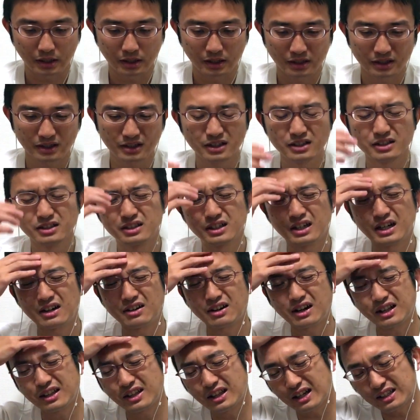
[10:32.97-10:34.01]
う
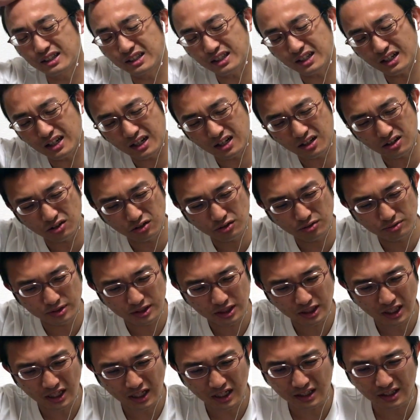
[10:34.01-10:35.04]
わ、分かんなかった。七五歩突
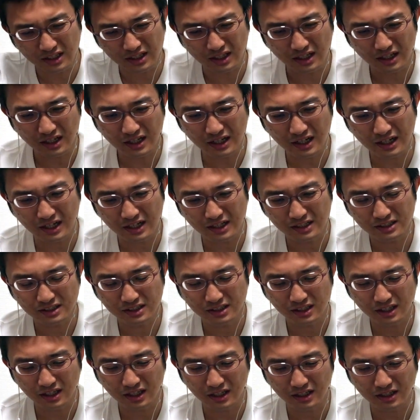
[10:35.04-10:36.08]
きたかったな。
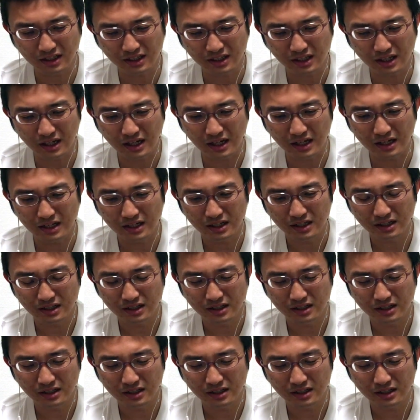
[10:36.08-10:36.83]
突きたかった。